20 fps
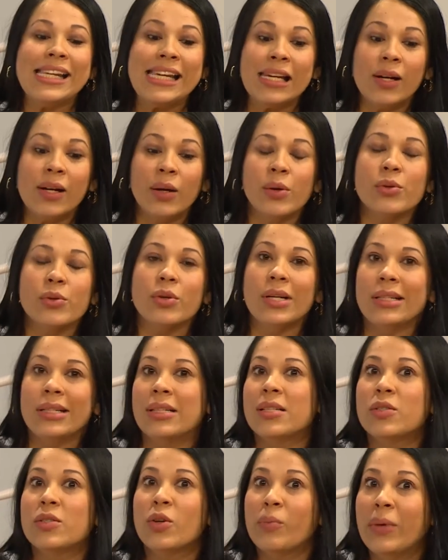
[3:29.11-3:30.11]
Incluso
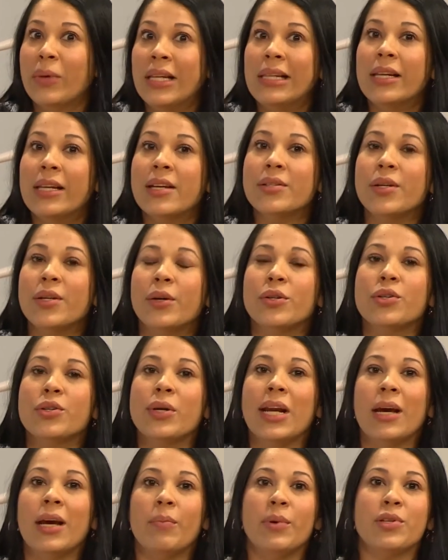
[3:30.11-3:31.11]
desde
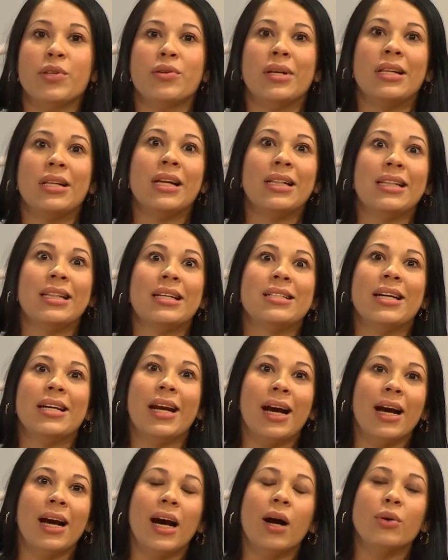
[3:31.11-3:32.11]
2018 la depresión es la
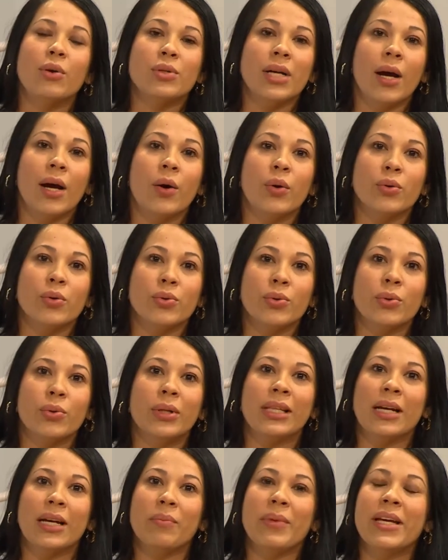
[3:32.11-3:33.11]
tercera causa de
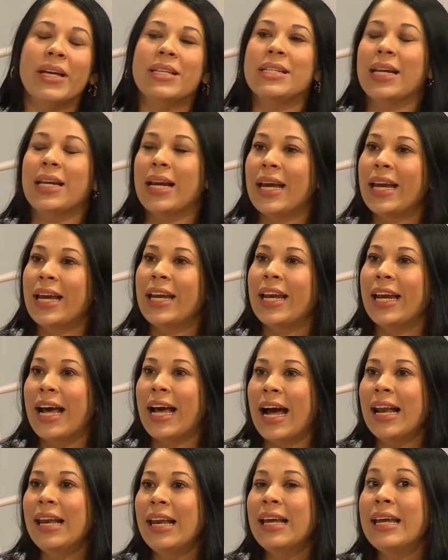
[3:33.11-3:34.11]
consulta en medicina
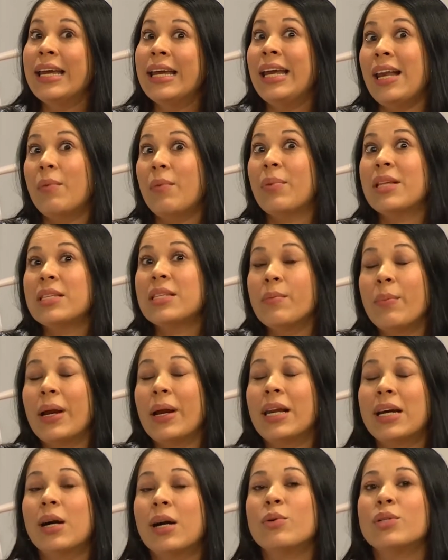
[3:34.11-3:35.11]
general y la
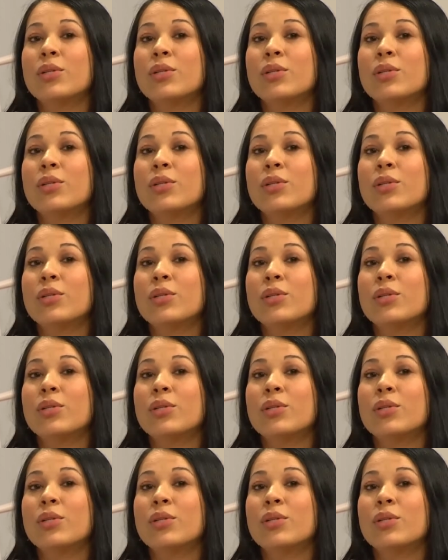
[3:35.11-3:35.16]
principal